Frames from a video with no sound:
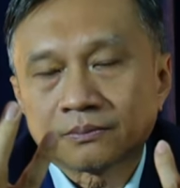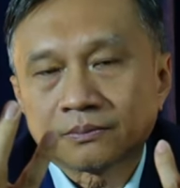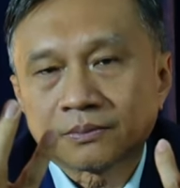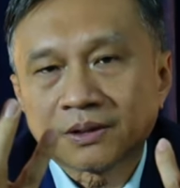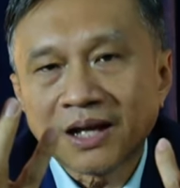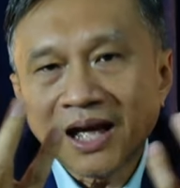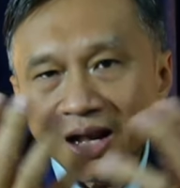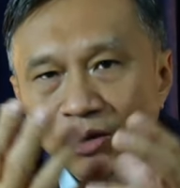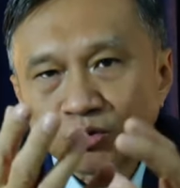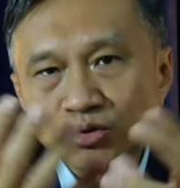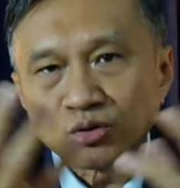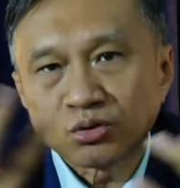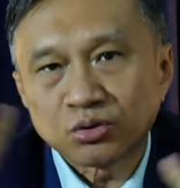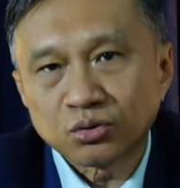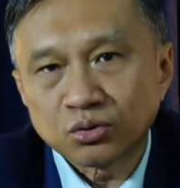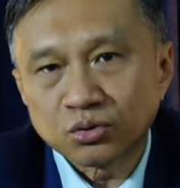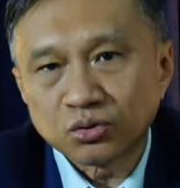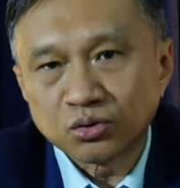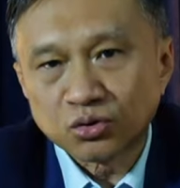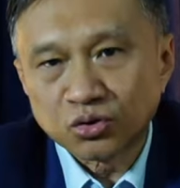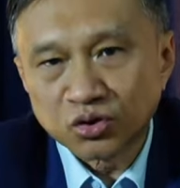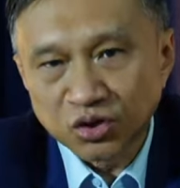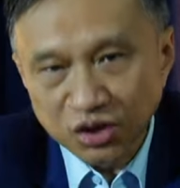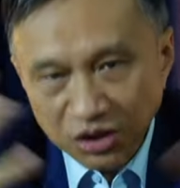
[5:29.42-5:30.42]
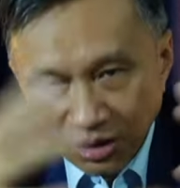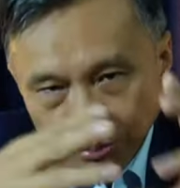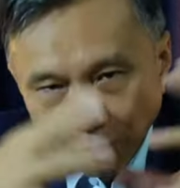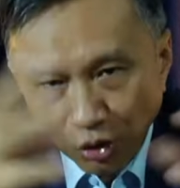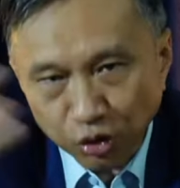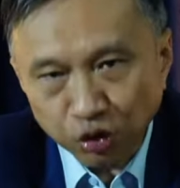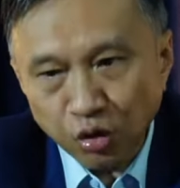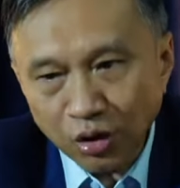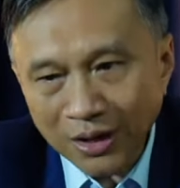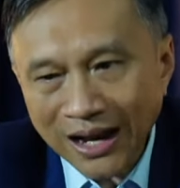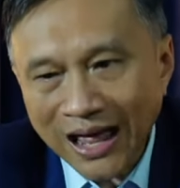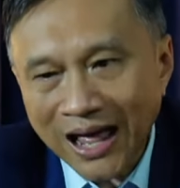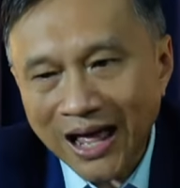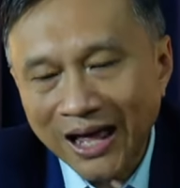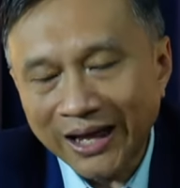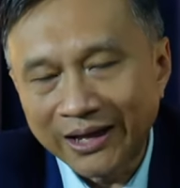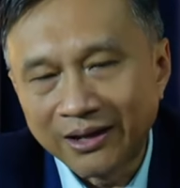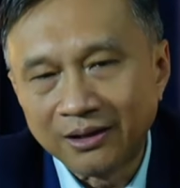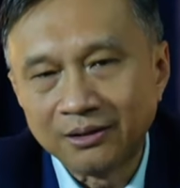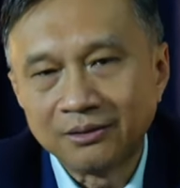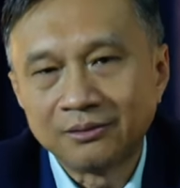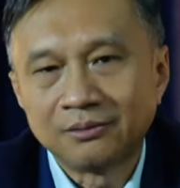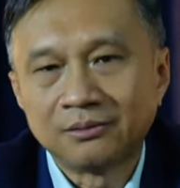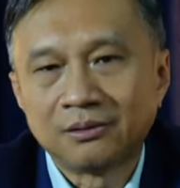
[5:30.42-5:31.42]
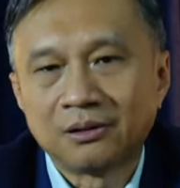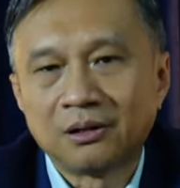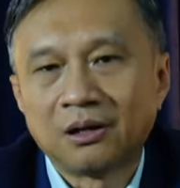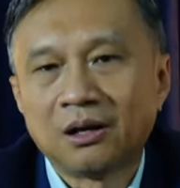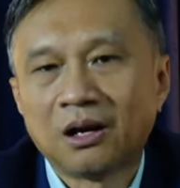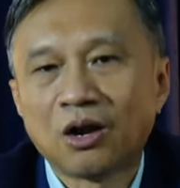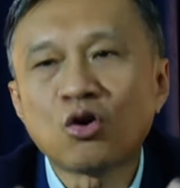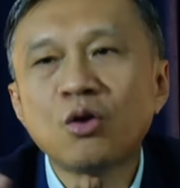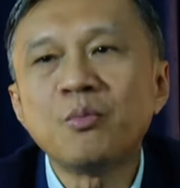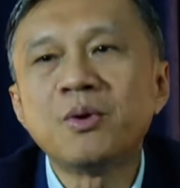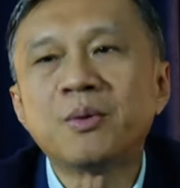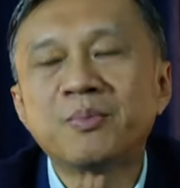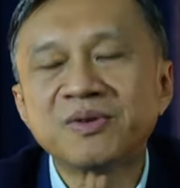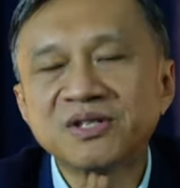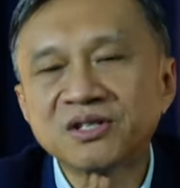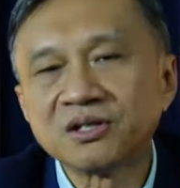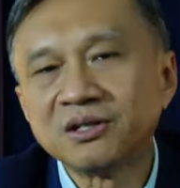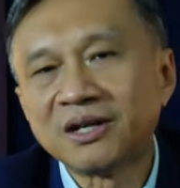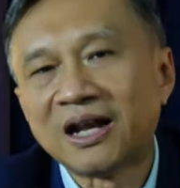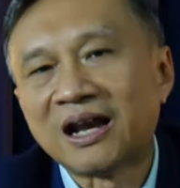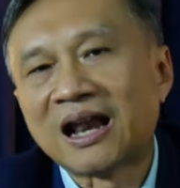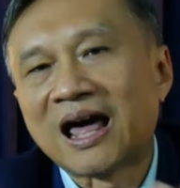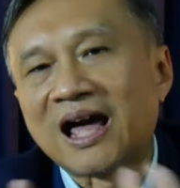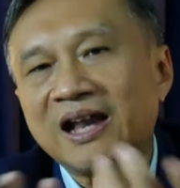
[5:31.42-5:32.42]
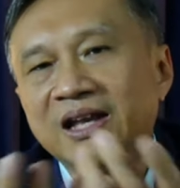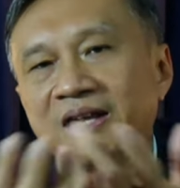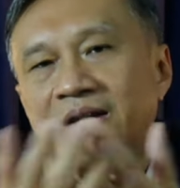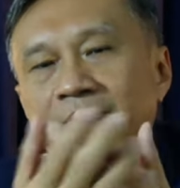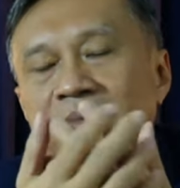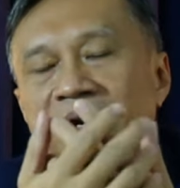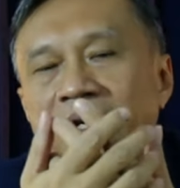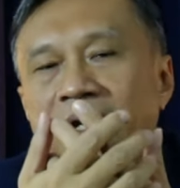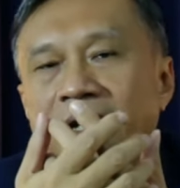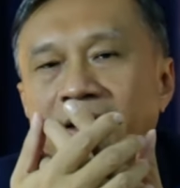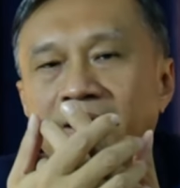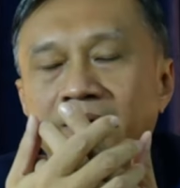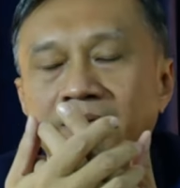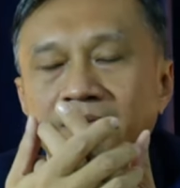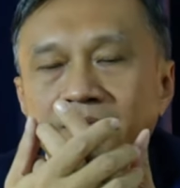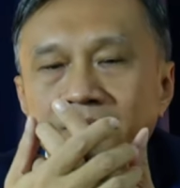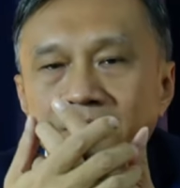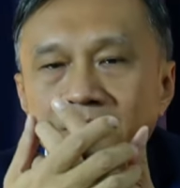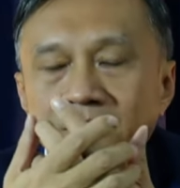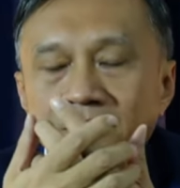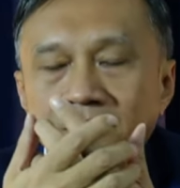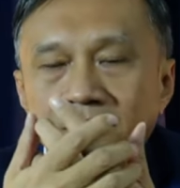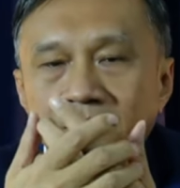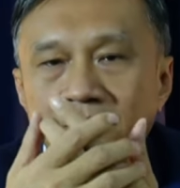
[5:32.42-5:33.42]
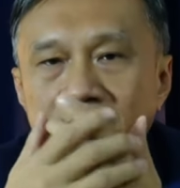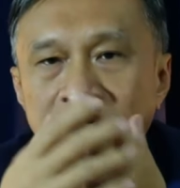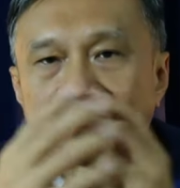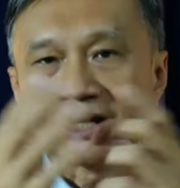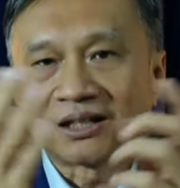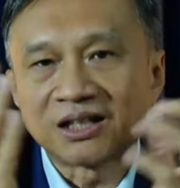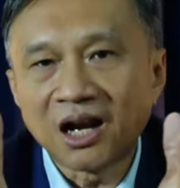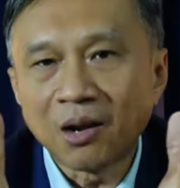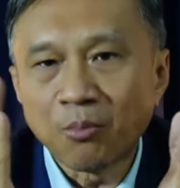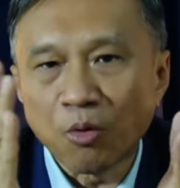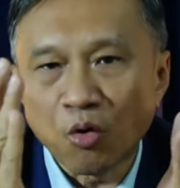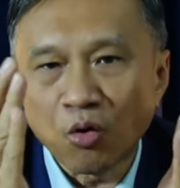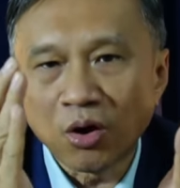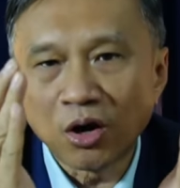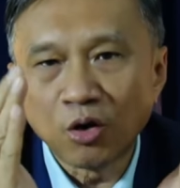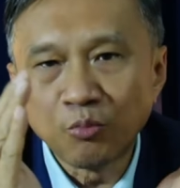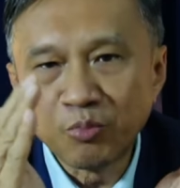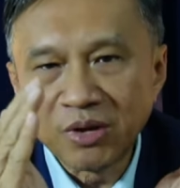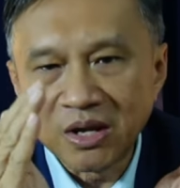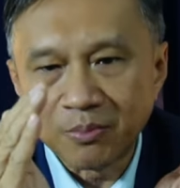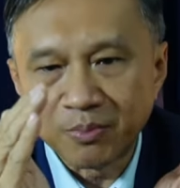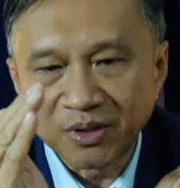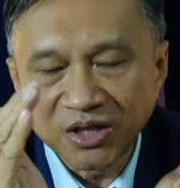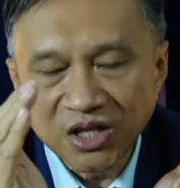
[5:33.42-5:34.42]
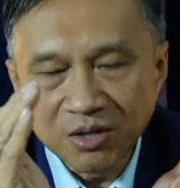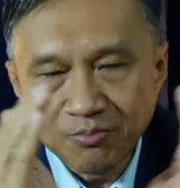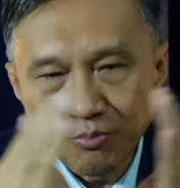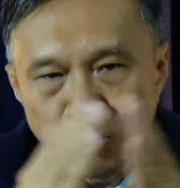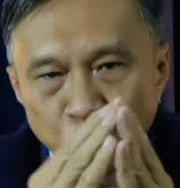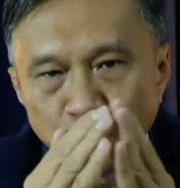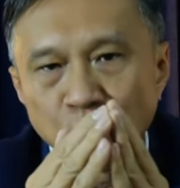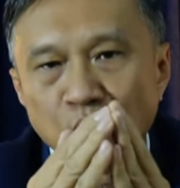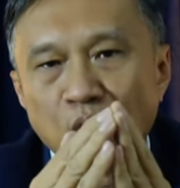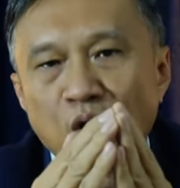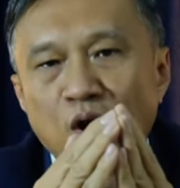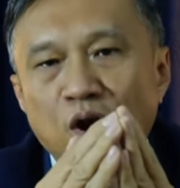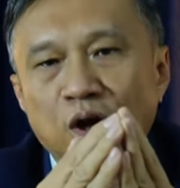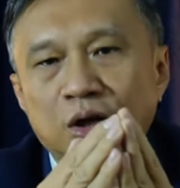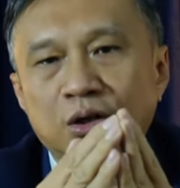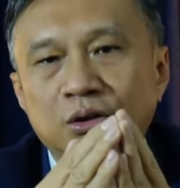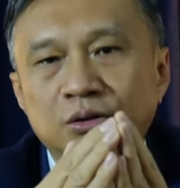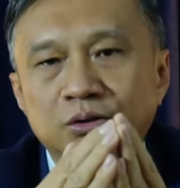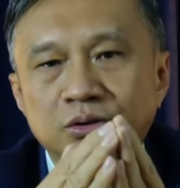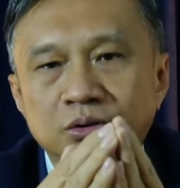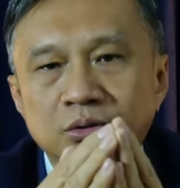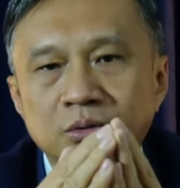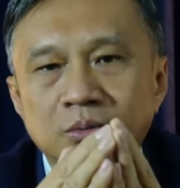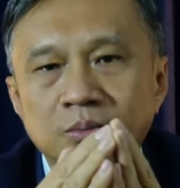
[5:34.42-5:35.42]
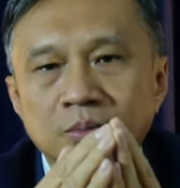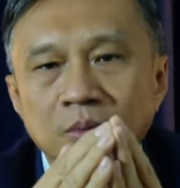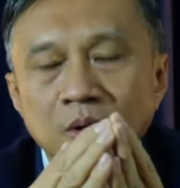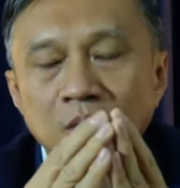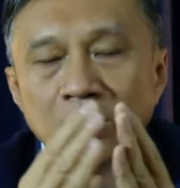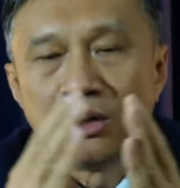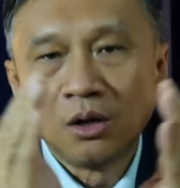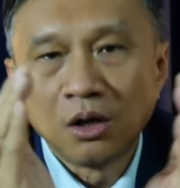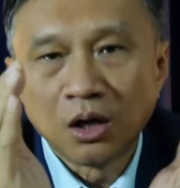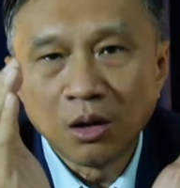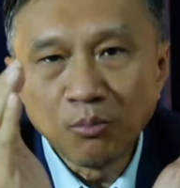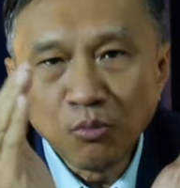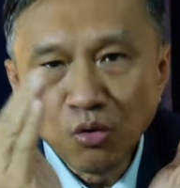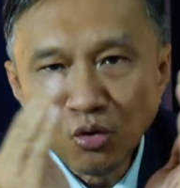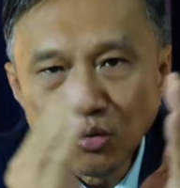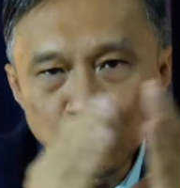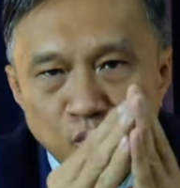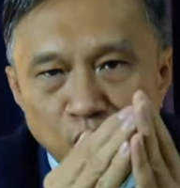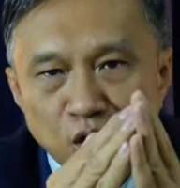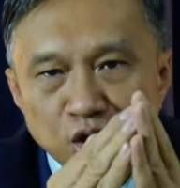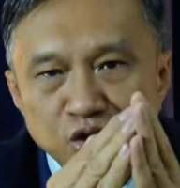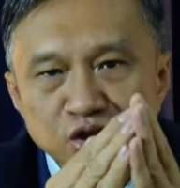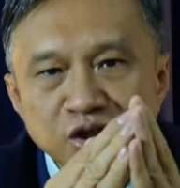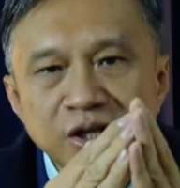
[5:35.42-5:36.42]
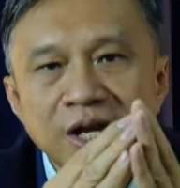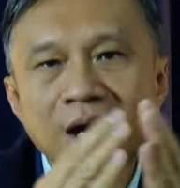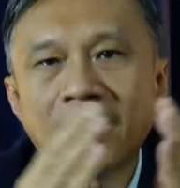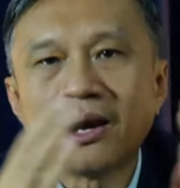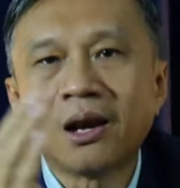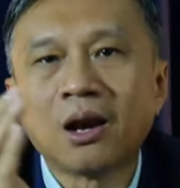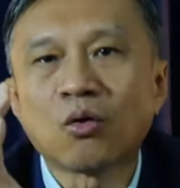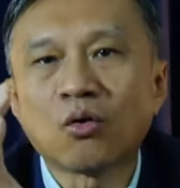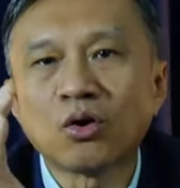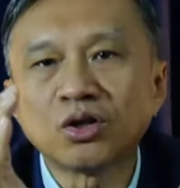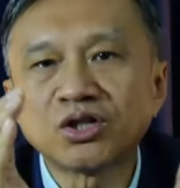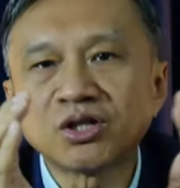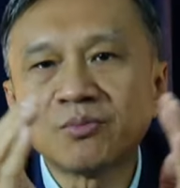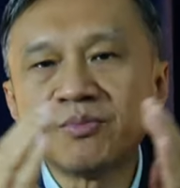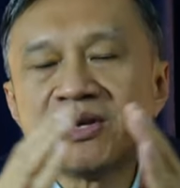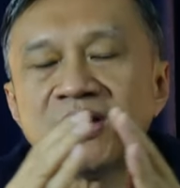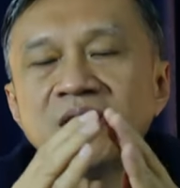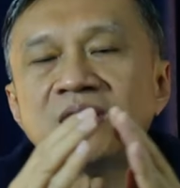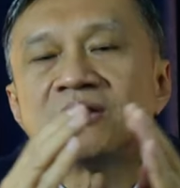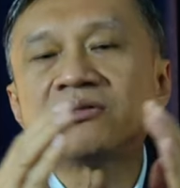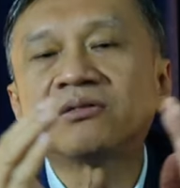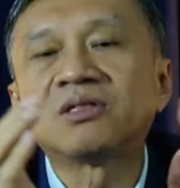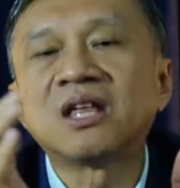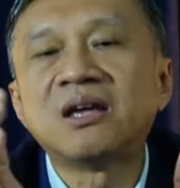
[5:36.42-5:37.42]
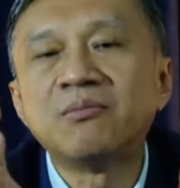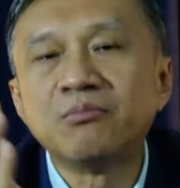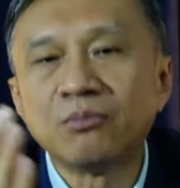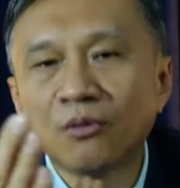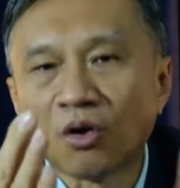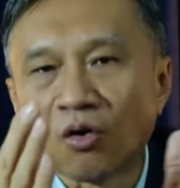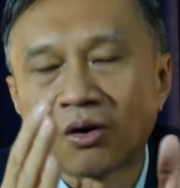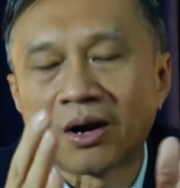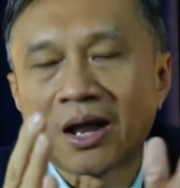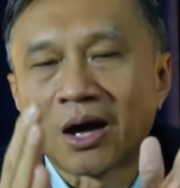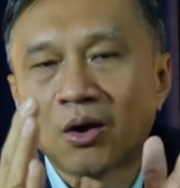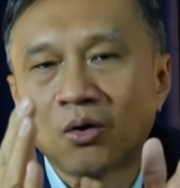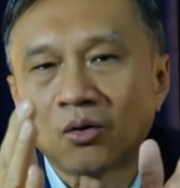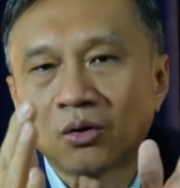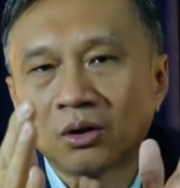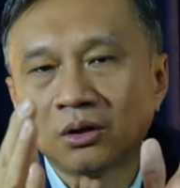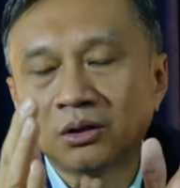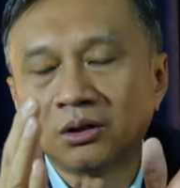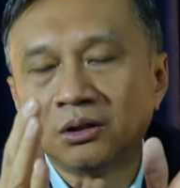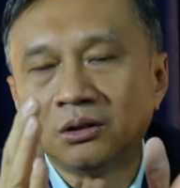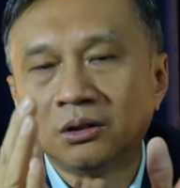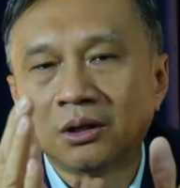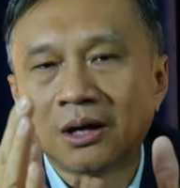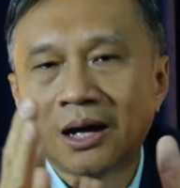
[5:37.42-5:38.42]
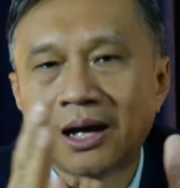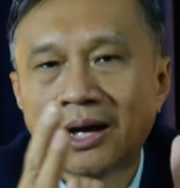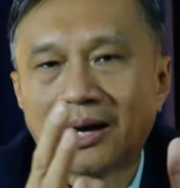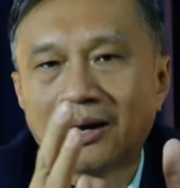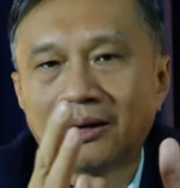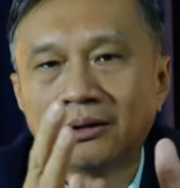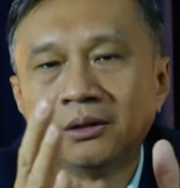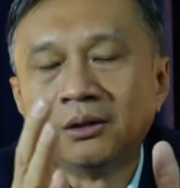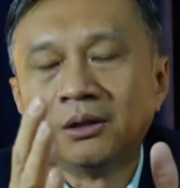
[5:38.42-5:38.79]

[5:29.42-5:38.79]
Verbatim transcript: ถ้าเราซื้อหมดทุกลาย เราก็เหมือนไปซื้อในร้านอีกเหมือนกัน แต่ถ้าเราบอกว่าเราบีบไปที่มูนวอชแล้ว Moon Watch เนี่ยเราก็จะมีติมของเราก็คืออ่า